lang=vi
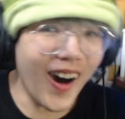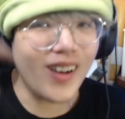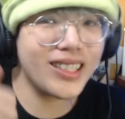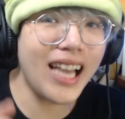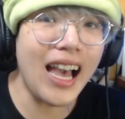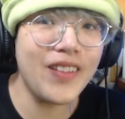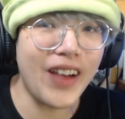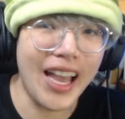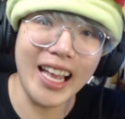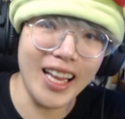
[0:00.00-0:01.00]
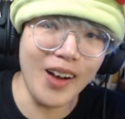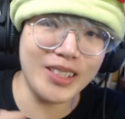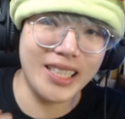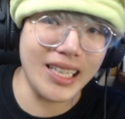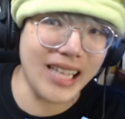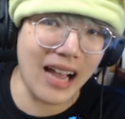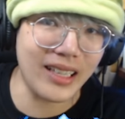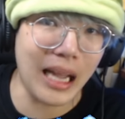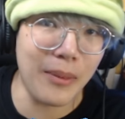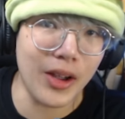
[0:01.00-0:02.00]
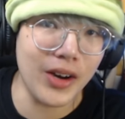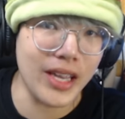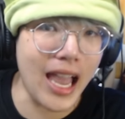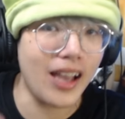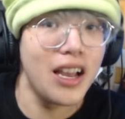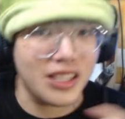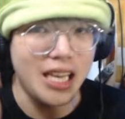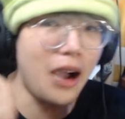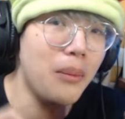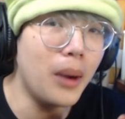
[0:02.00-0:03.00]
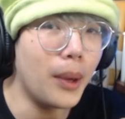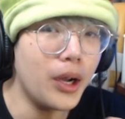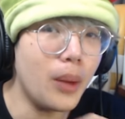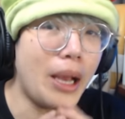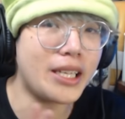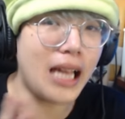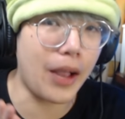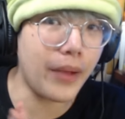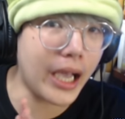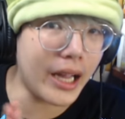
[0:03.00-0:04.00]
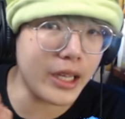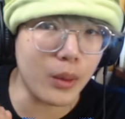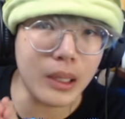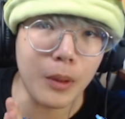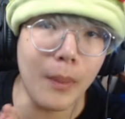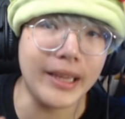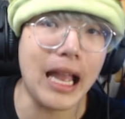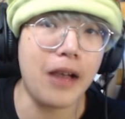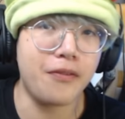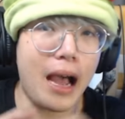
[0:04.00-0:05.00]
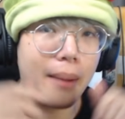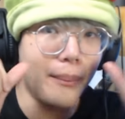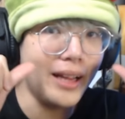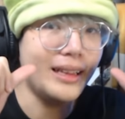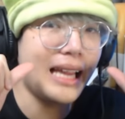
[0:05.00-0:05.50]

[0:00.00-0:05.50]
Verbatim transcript: Ok và hello, xin chào tất cả mọi người nha. Chào mừng mọi người đã quay trở lại với kênh YouTube của mình nè. Và mình